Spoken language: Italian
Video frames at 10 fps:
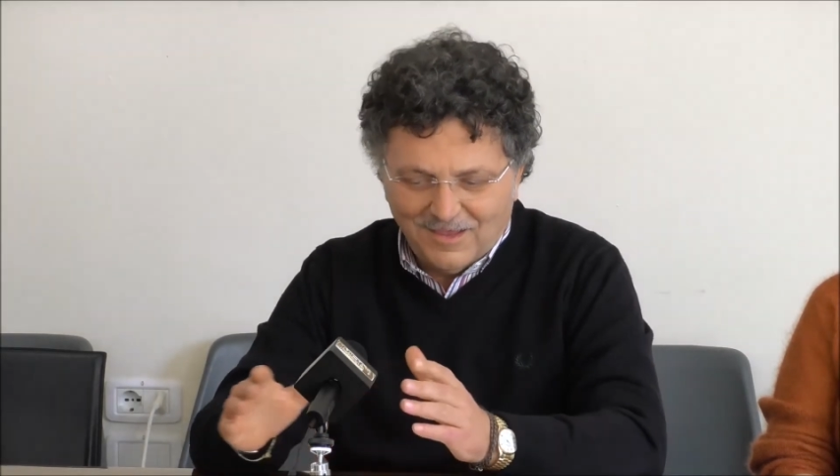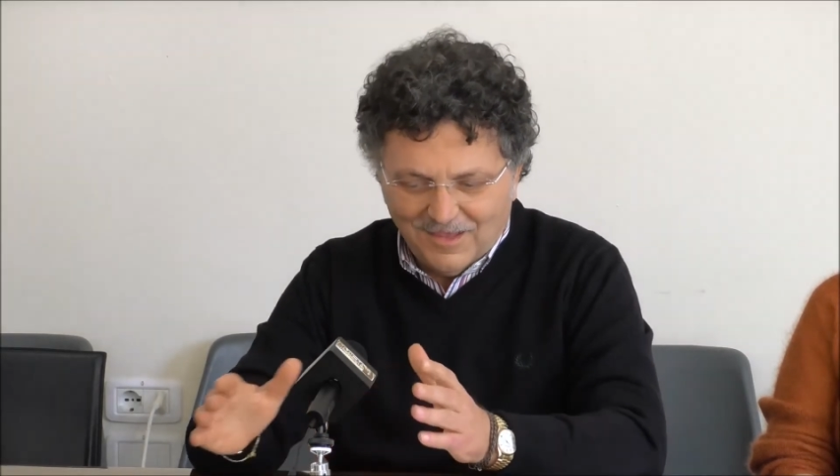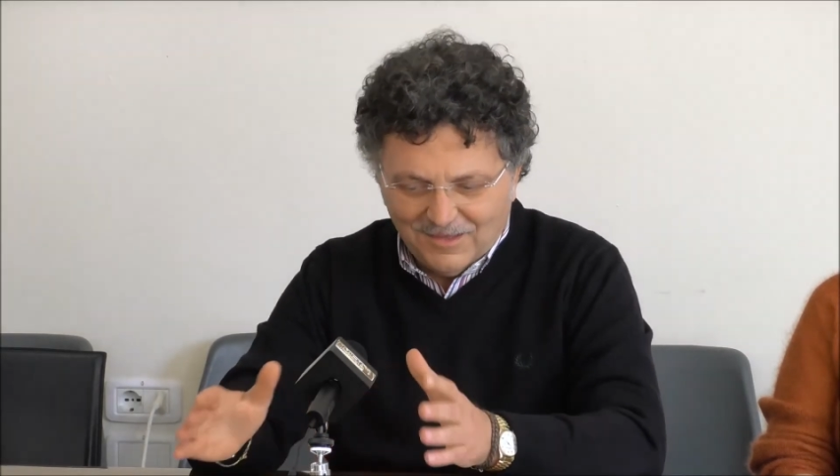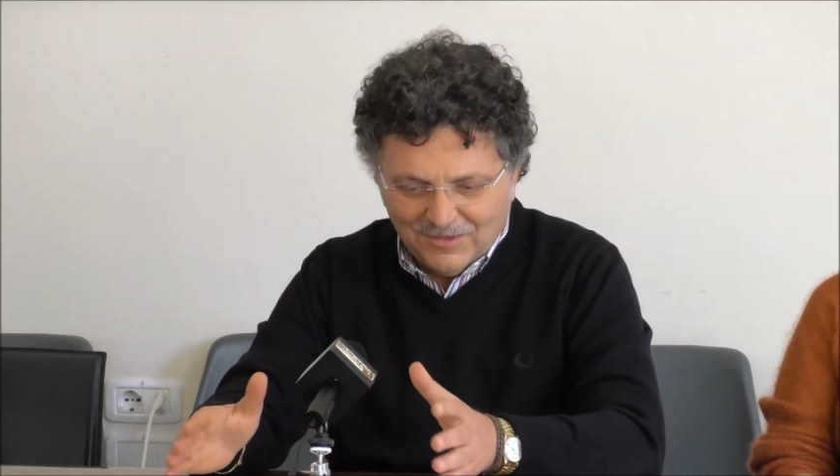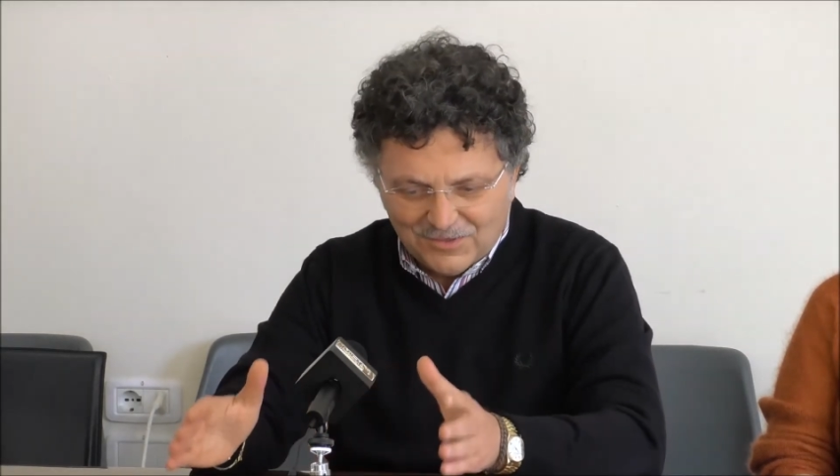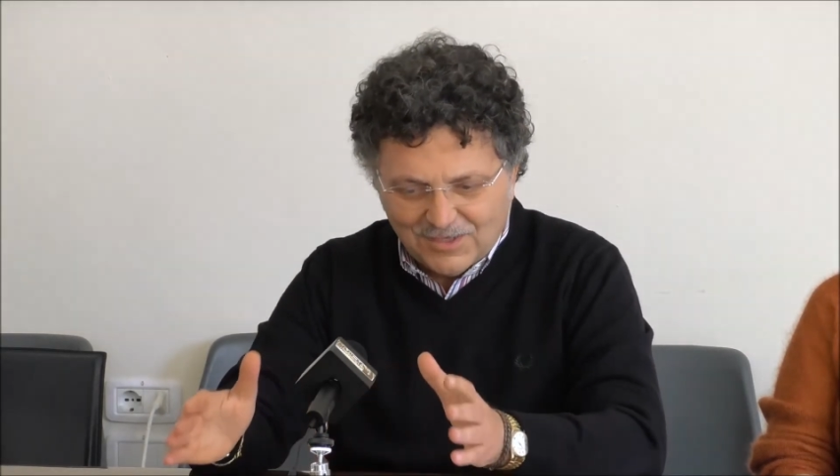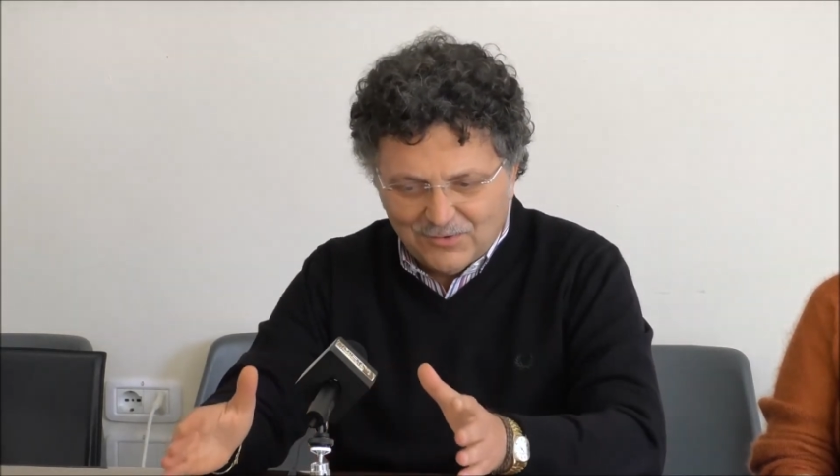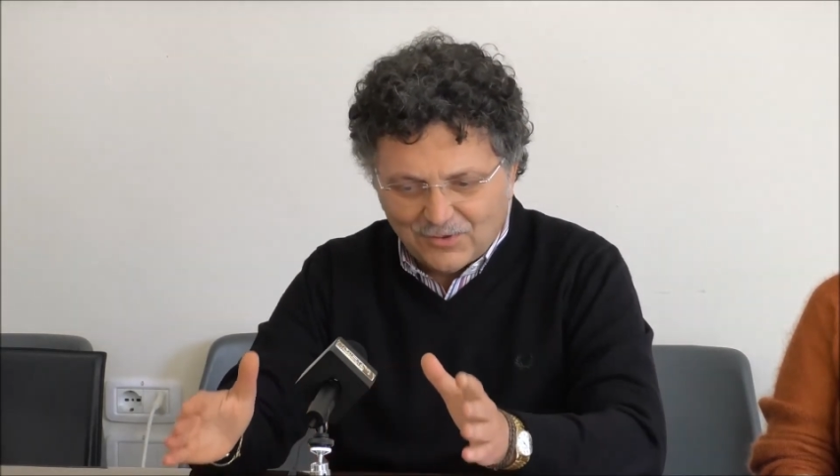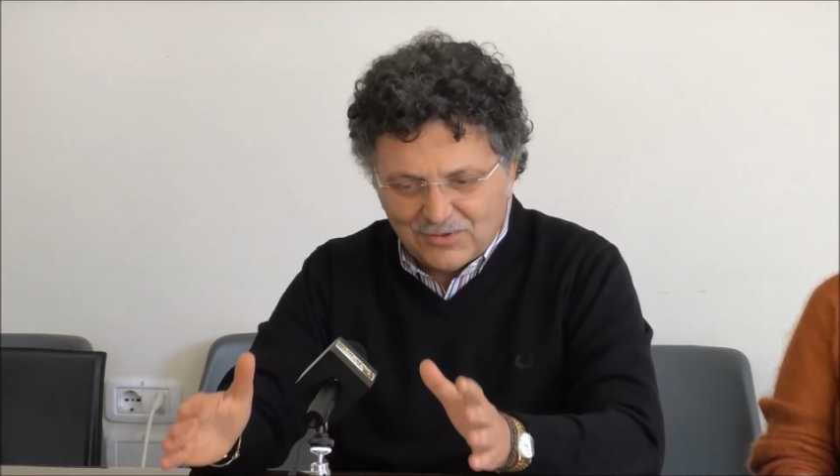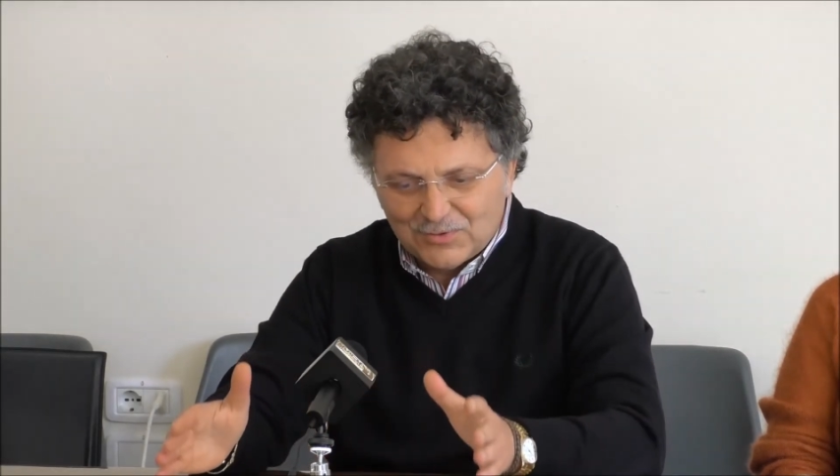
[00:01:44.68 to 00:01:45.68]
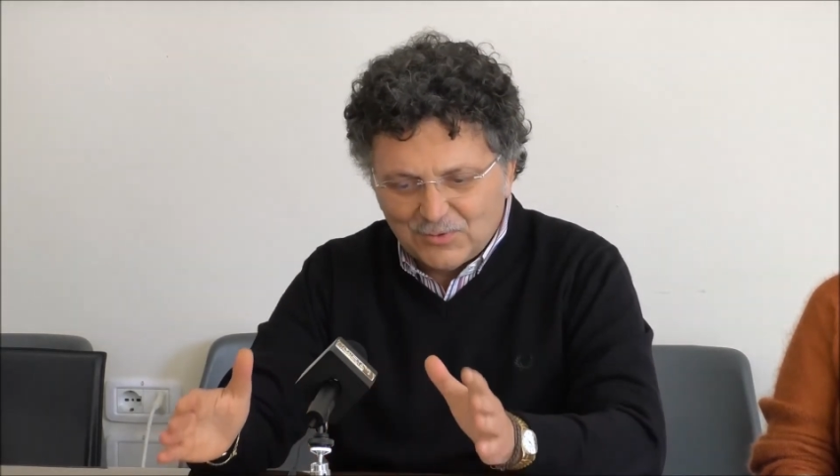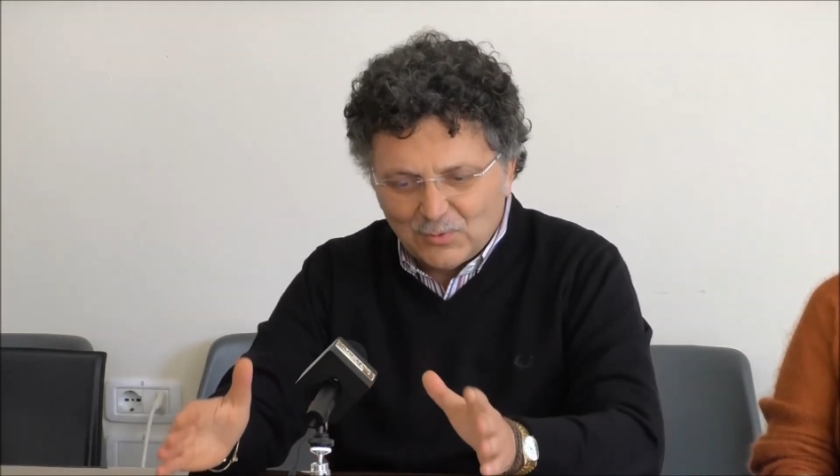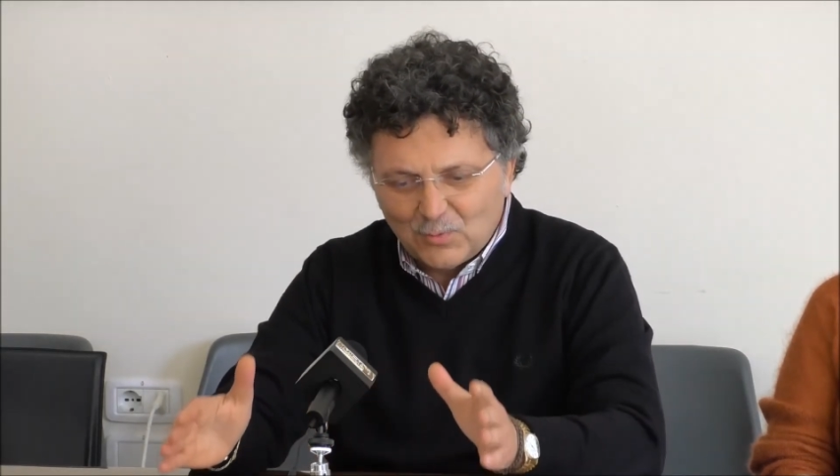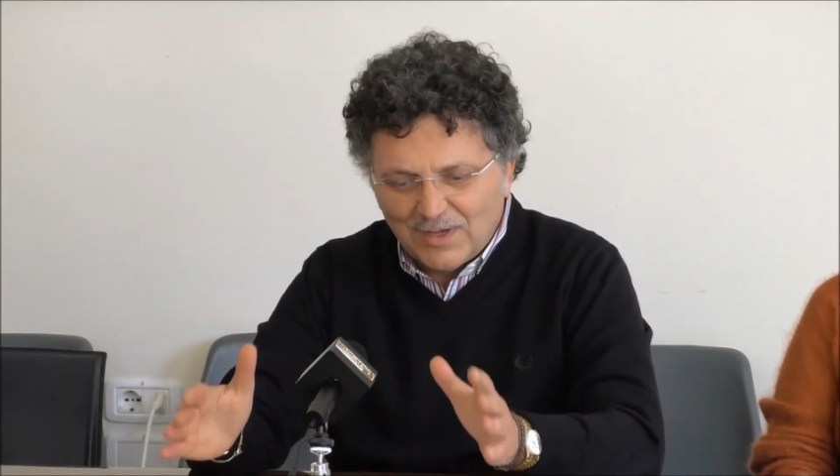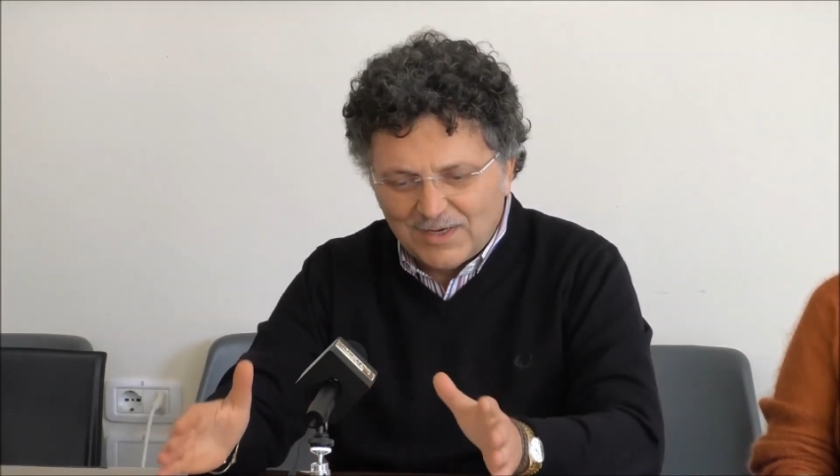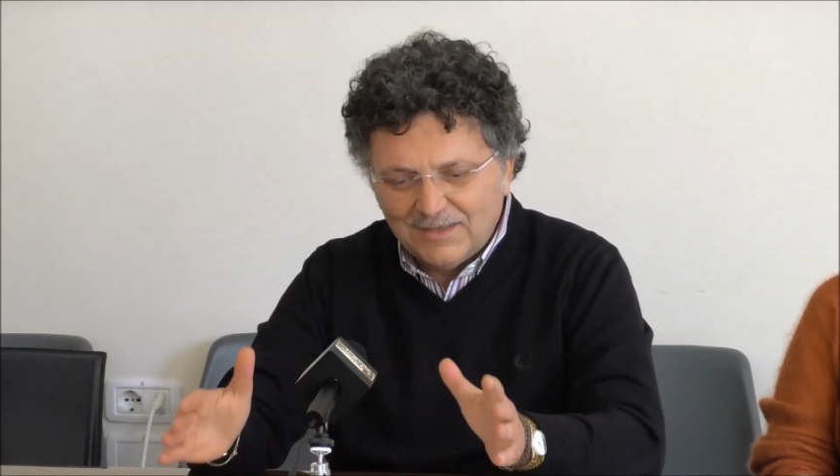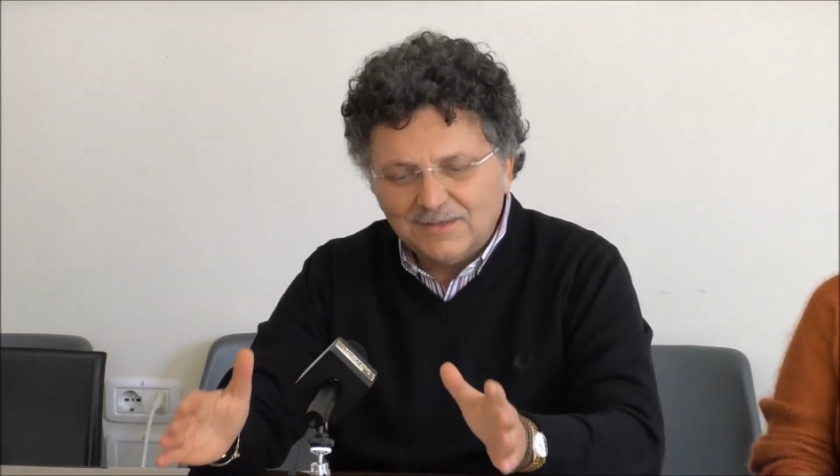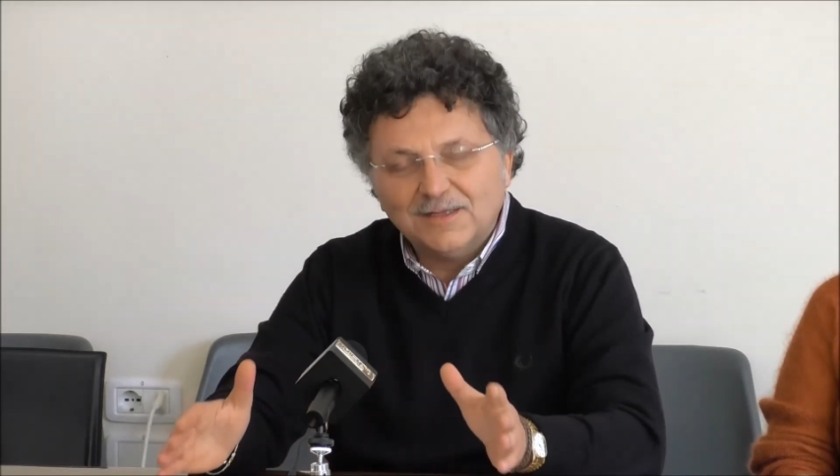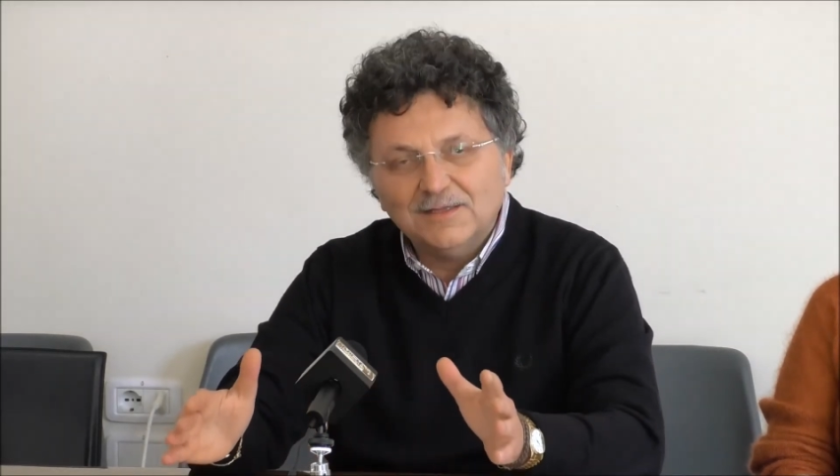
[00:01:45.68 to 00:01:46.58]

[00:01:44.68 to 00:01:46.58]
E dicendo che ci sono 40